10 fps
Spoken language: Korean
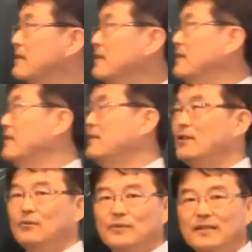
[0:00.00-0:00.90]
이런
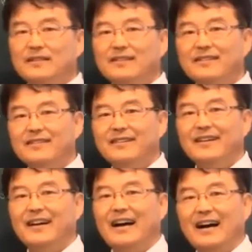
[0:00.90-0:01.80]
경우는
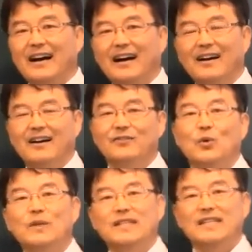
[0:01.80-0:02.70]
아
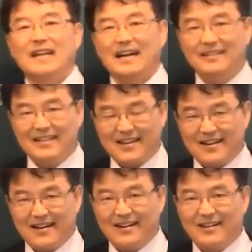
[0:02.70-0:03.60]
좋지가
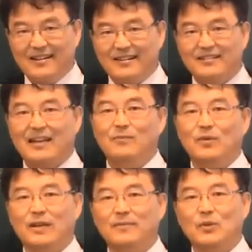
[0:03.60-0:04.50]
않으니까
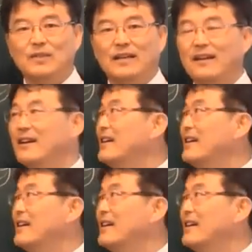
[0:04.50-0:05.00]
잘못하면 좋지 않으니